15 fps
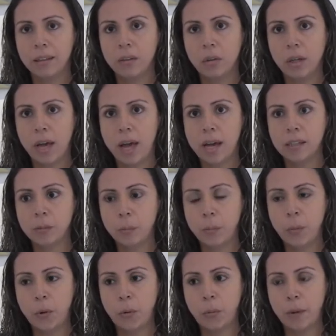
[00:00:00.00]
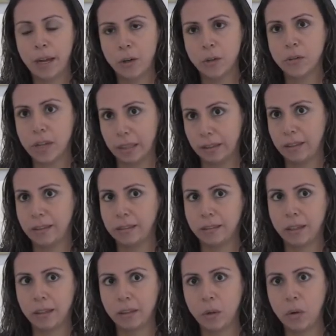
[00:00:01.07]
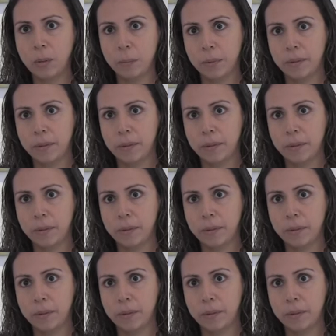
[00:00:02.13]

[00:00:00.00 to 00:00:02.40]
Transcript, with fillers: donadas por varios artistas. ¿no?